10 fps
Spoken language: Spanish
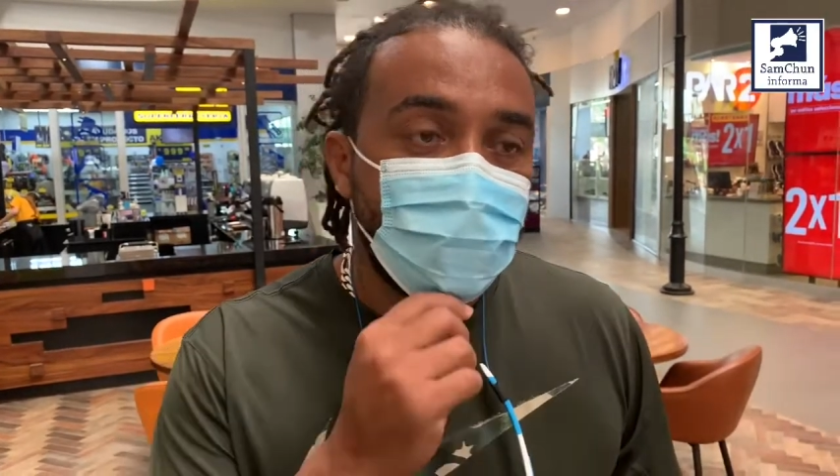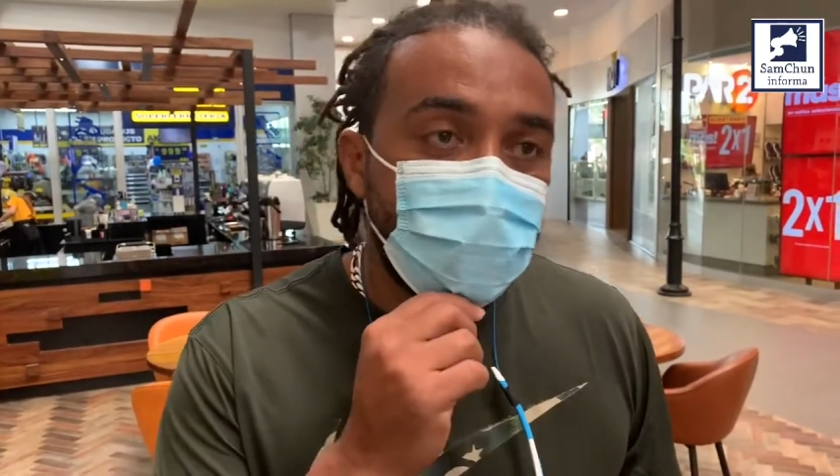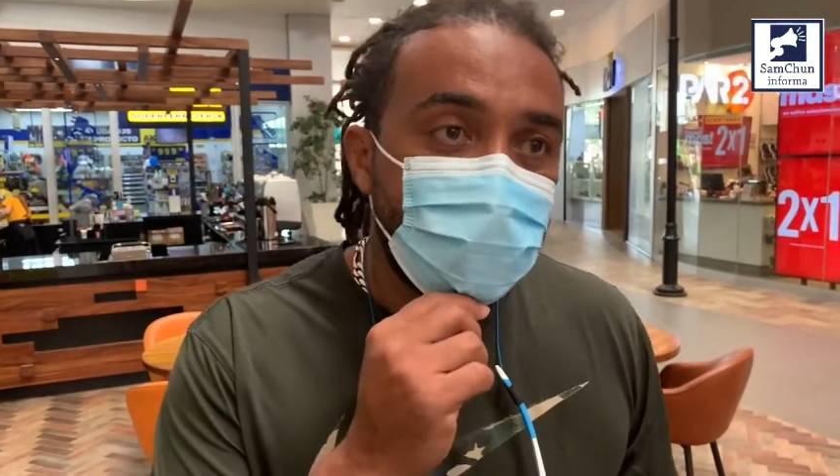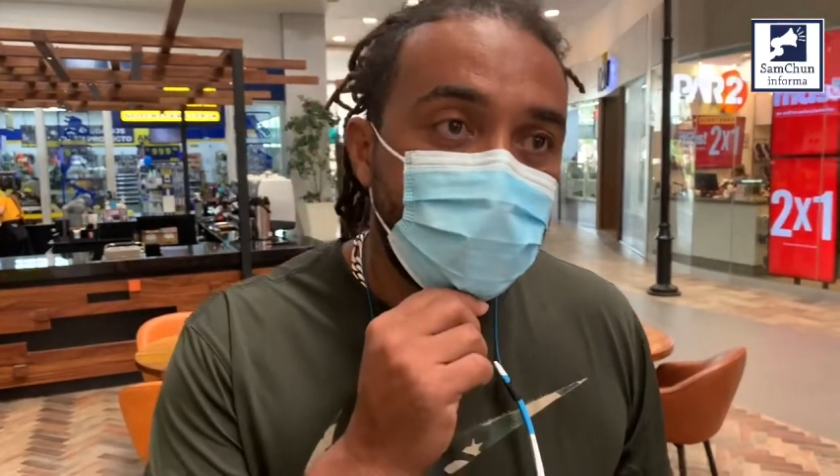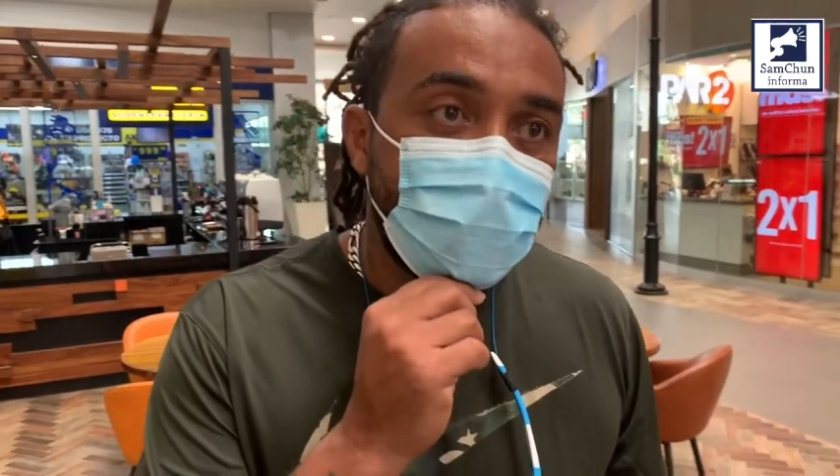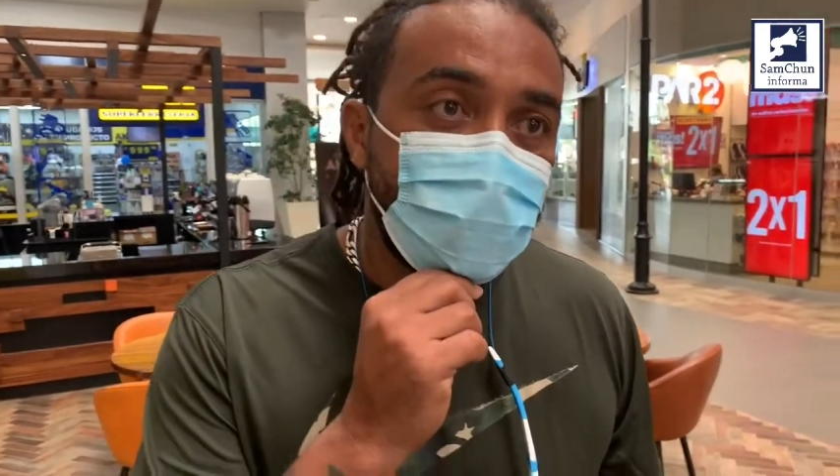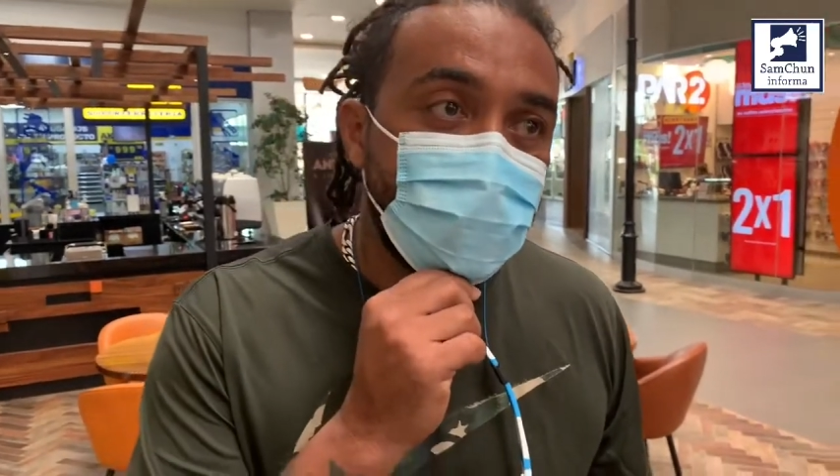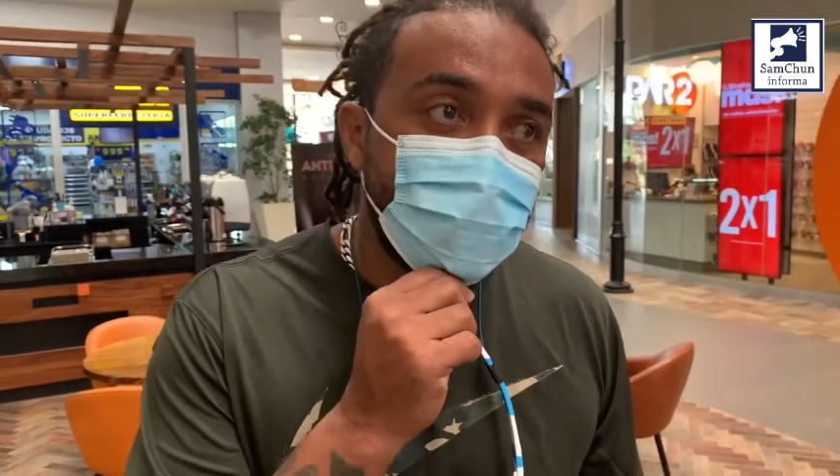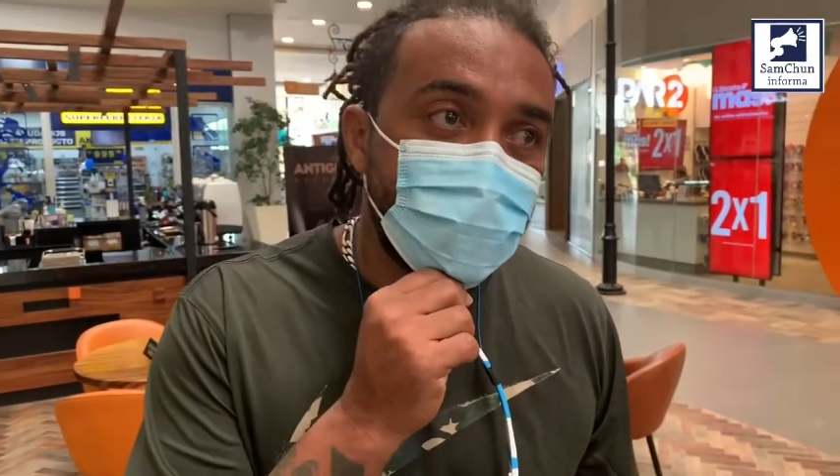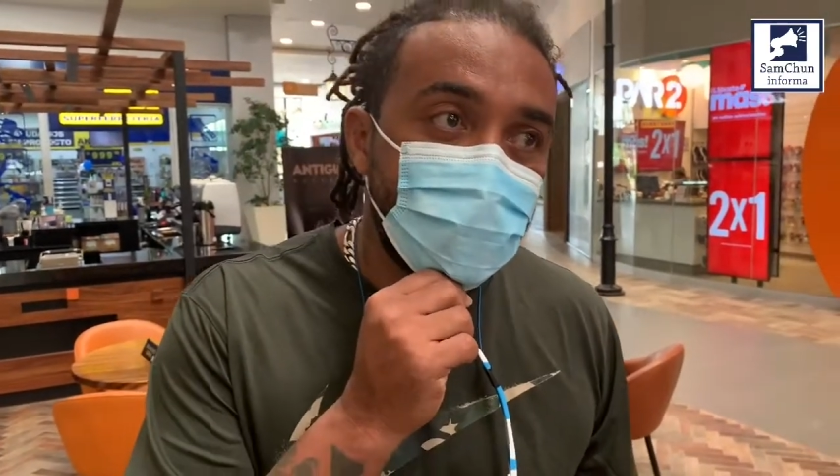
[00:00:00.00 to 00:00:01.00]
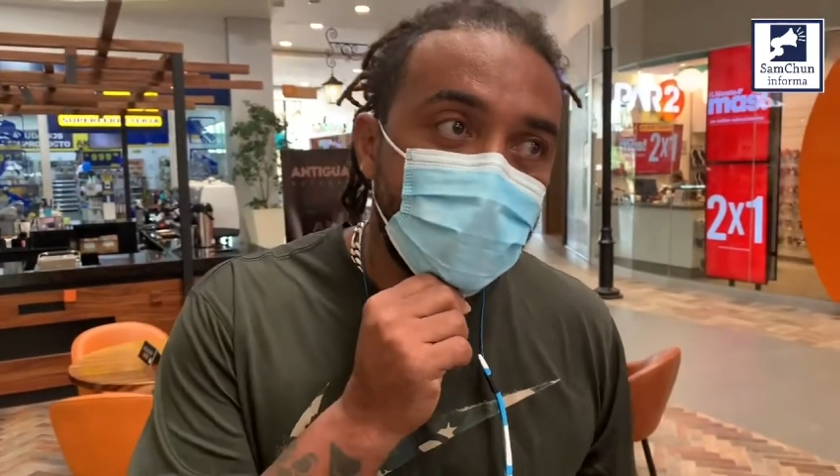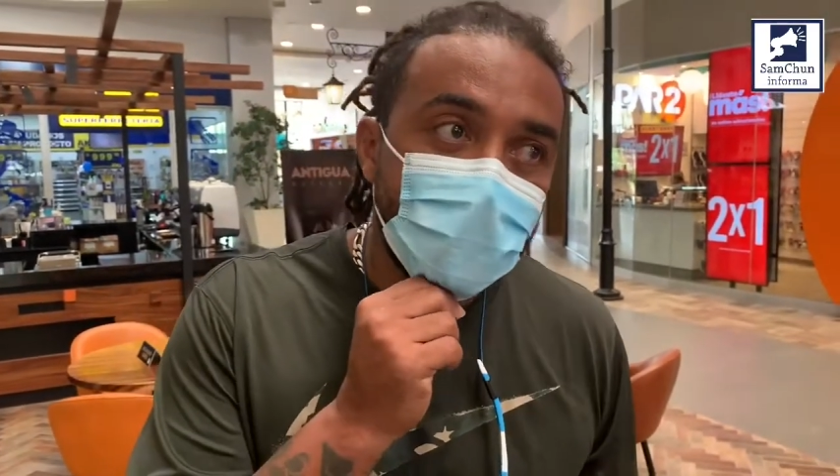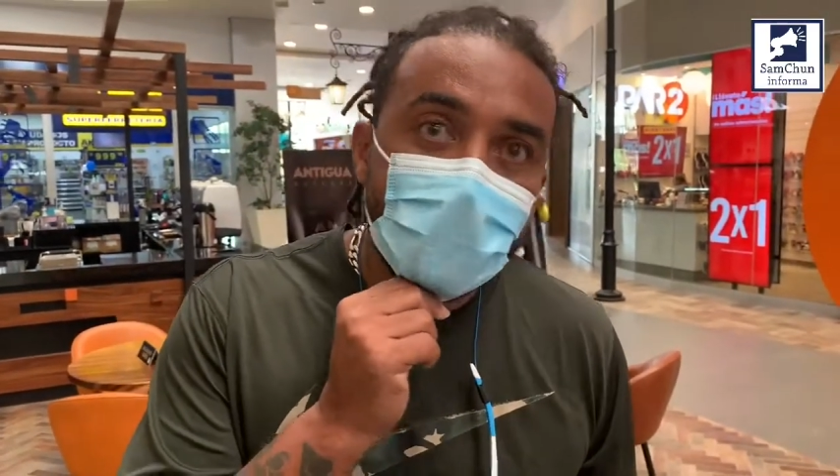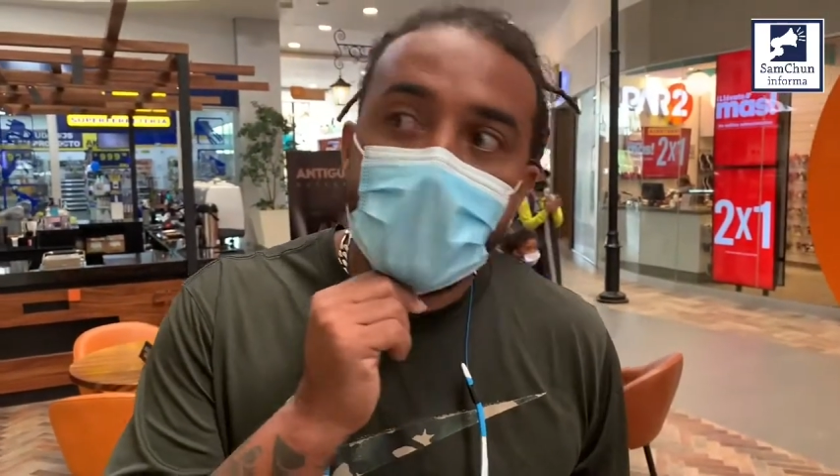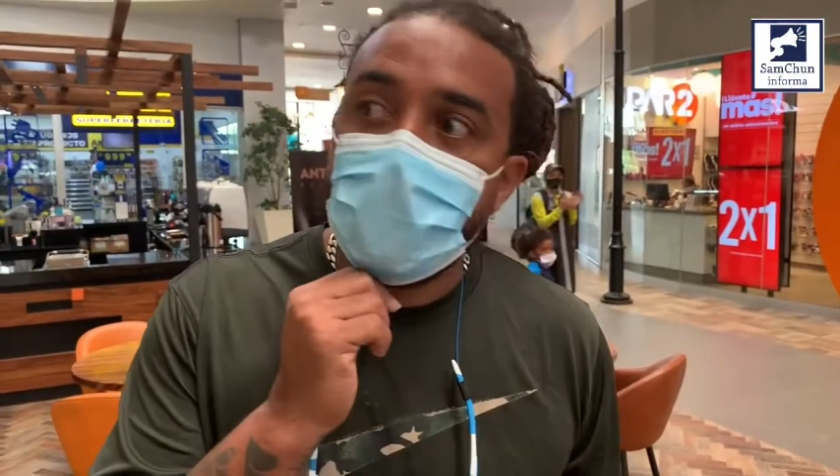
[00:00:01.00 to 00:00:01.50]
¿Qué es de la vida de
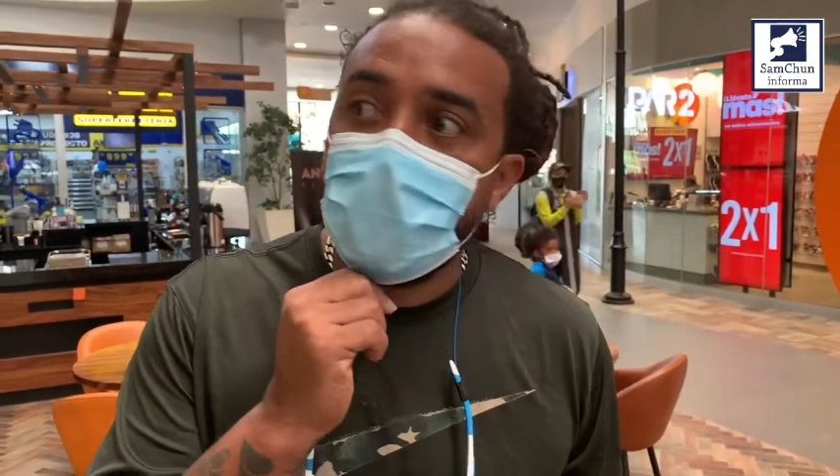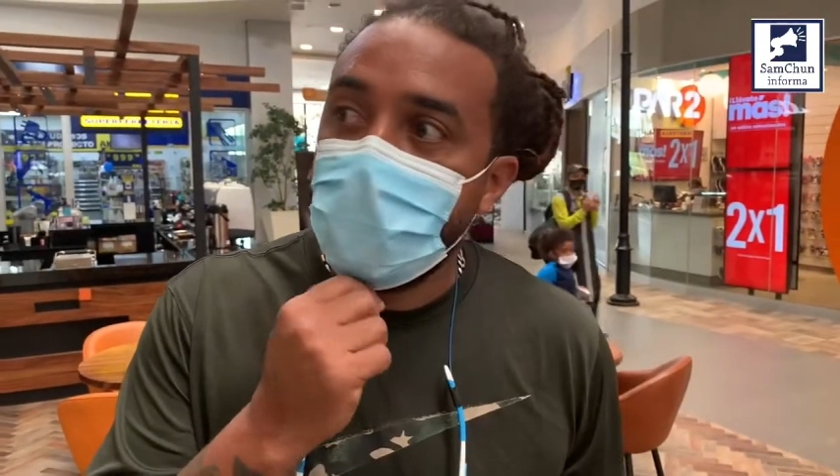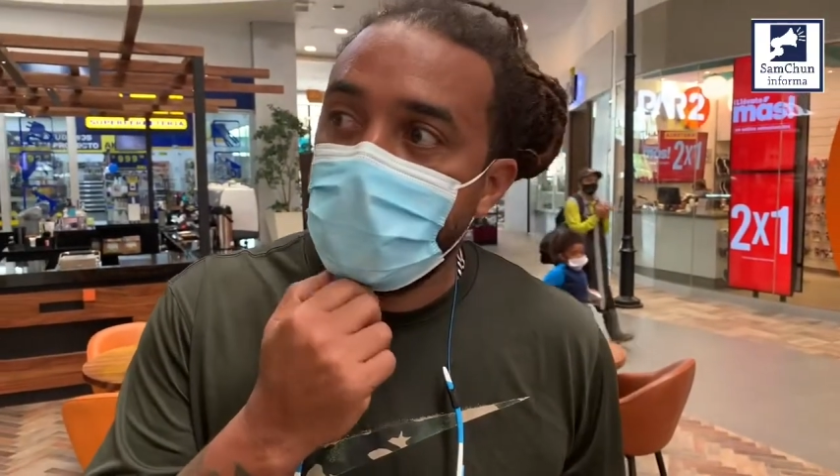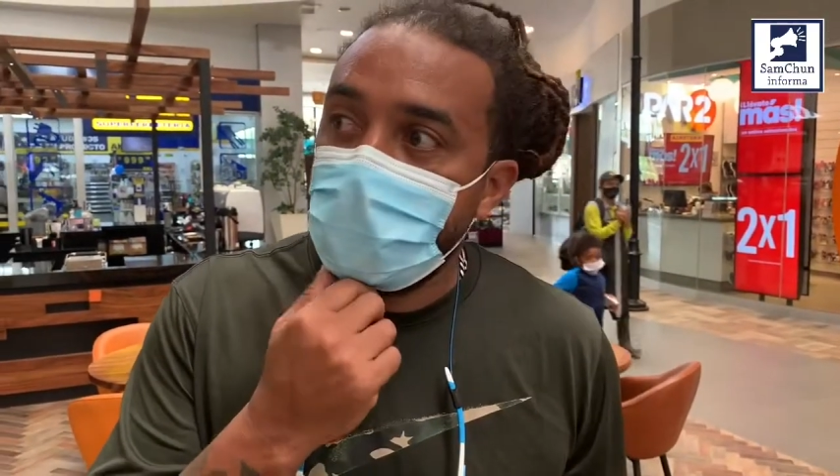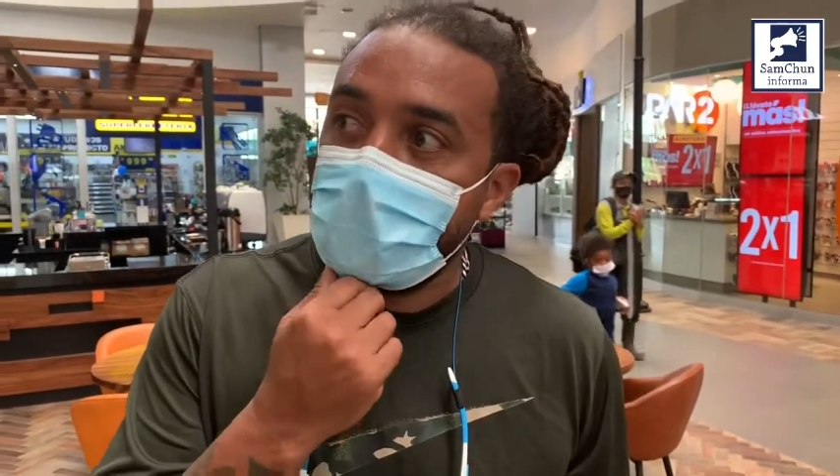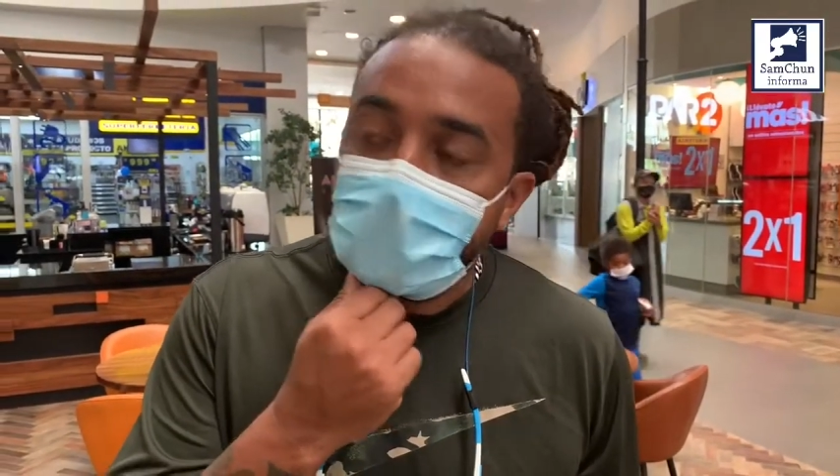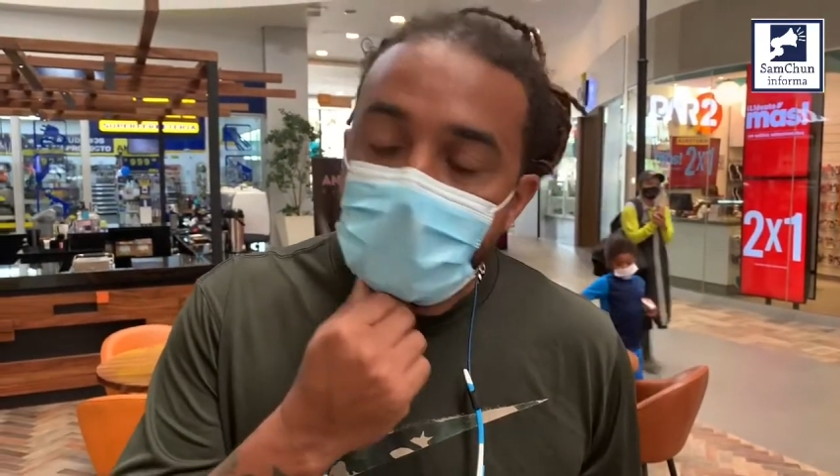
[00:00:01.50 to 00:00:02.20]
Pando Ramírez?